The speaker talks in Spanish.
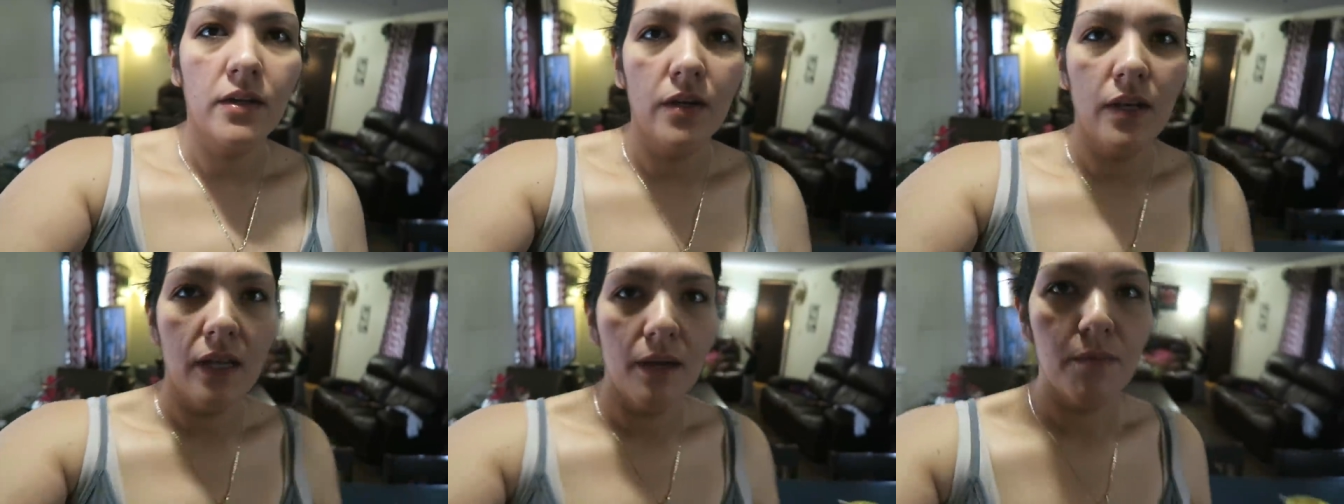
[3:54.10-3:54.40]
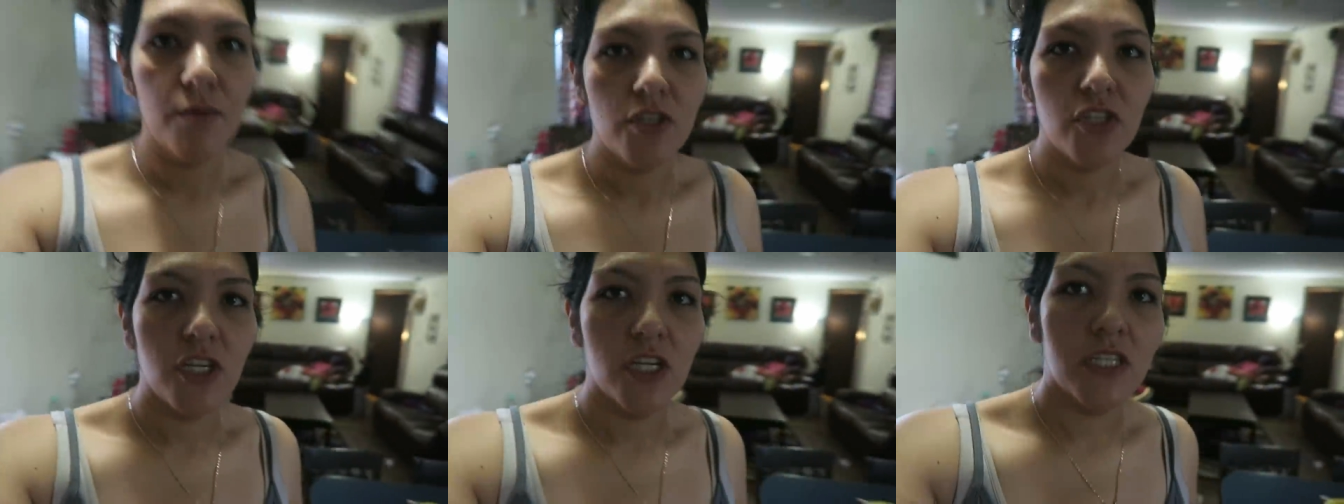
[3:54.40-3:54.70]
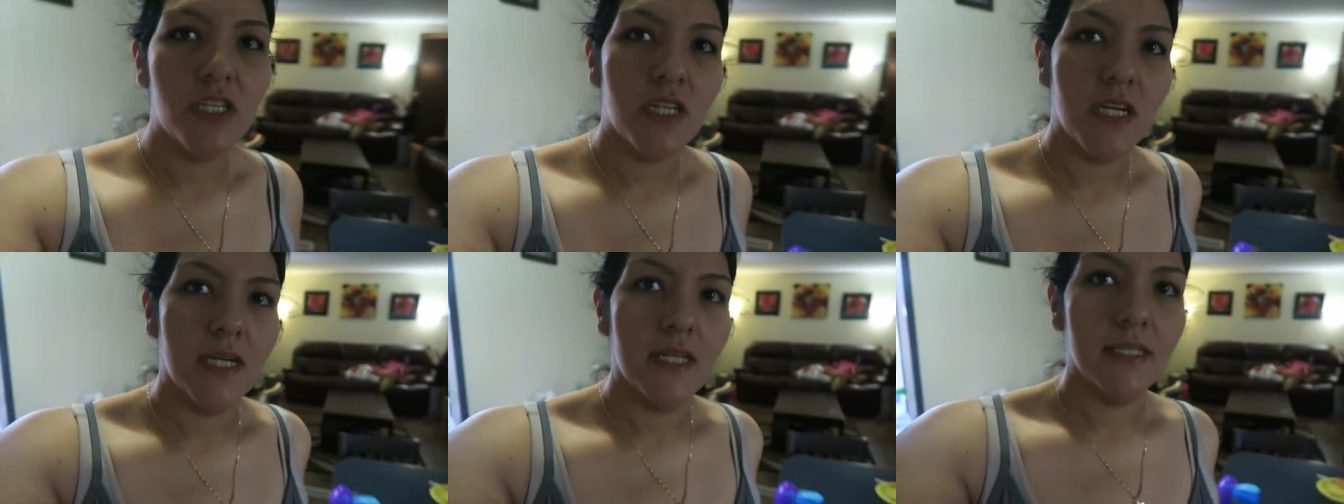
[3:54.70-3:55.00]
Hola
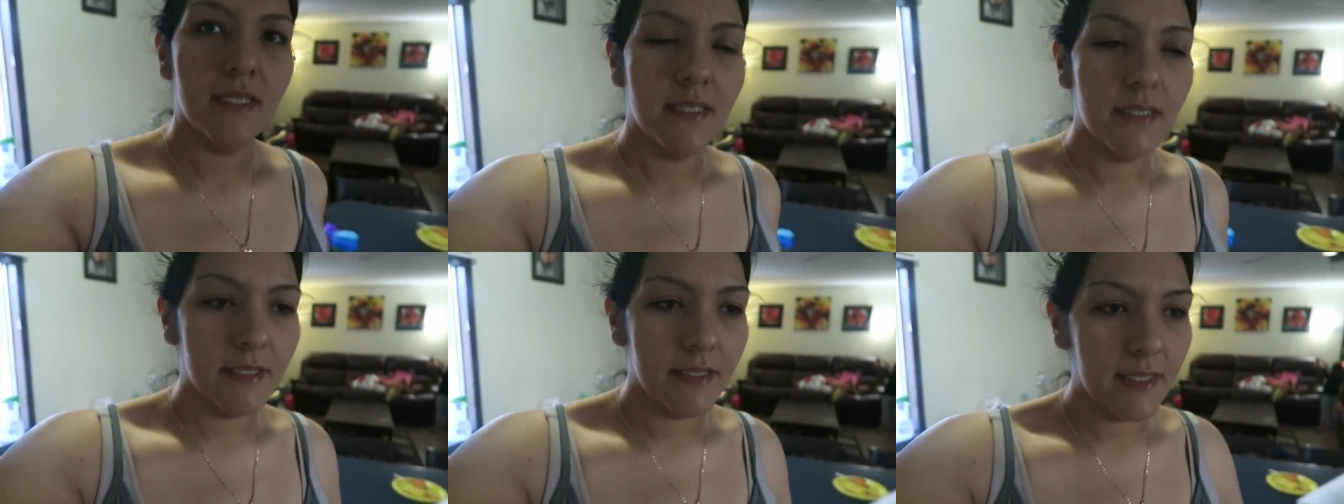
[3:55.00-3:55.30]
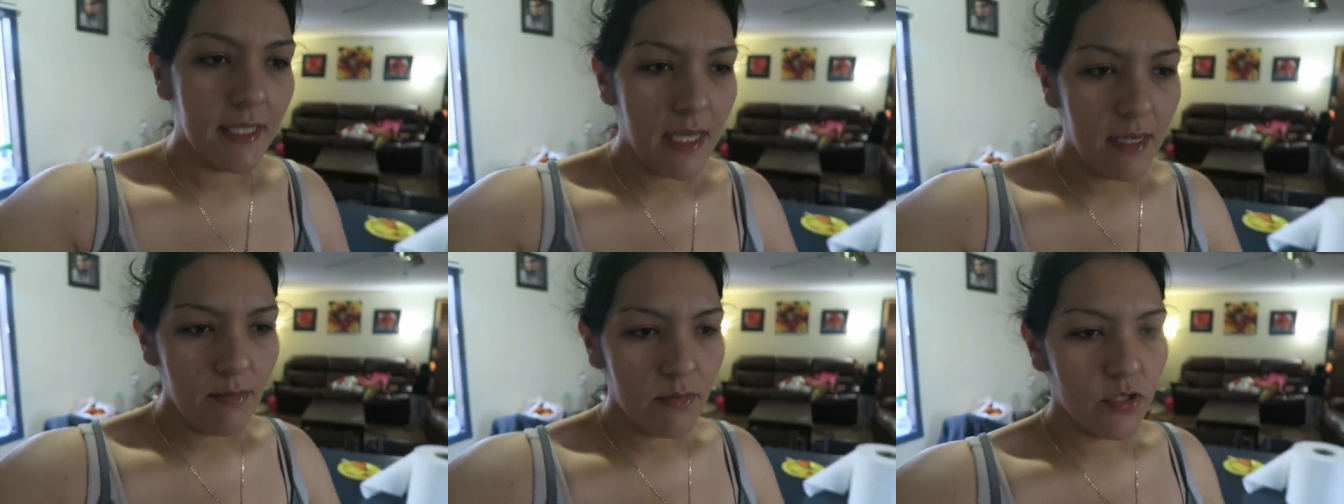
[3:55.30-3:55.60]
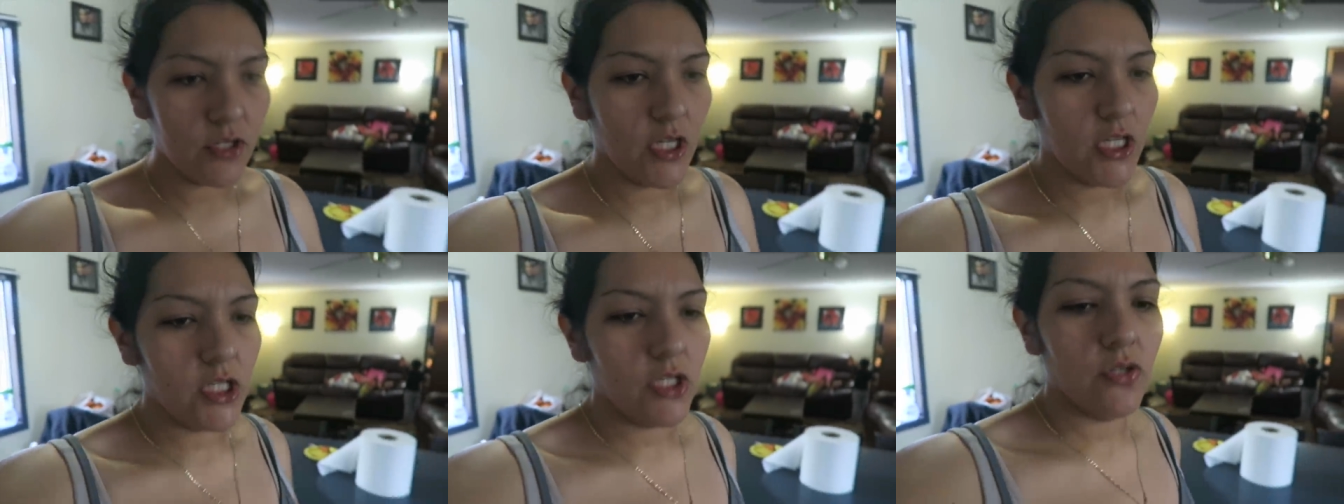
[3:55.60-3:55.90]
muchachas y
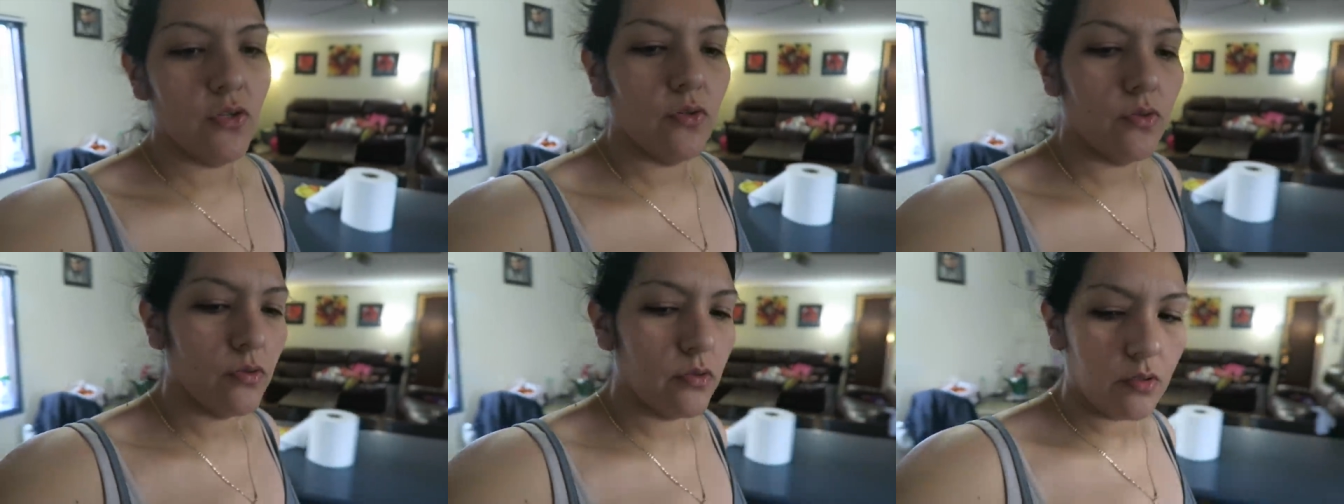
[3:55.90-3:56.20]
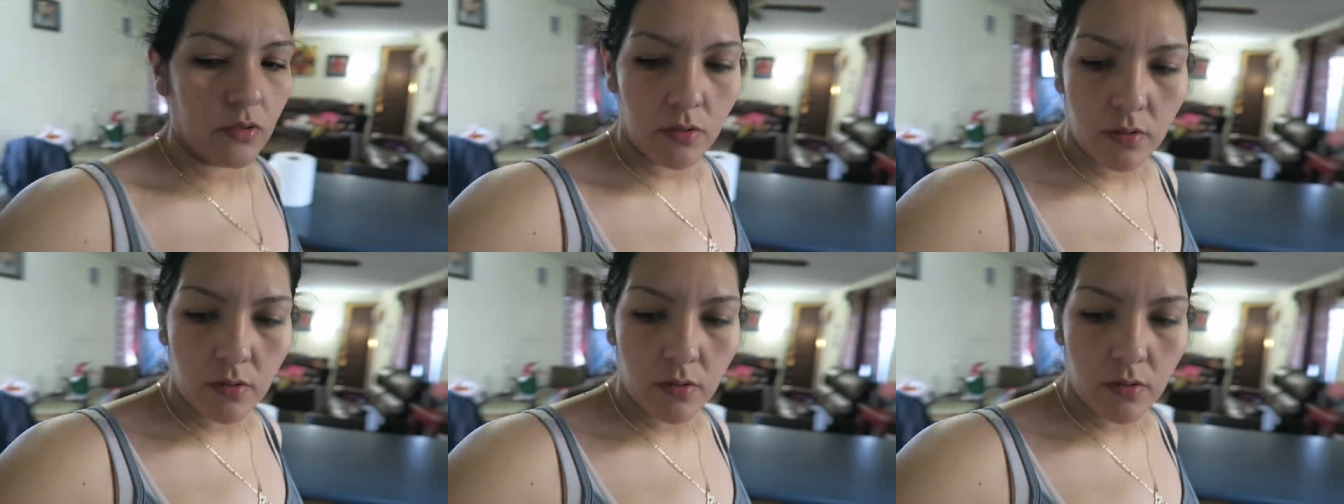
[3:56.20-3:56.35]
muchachos.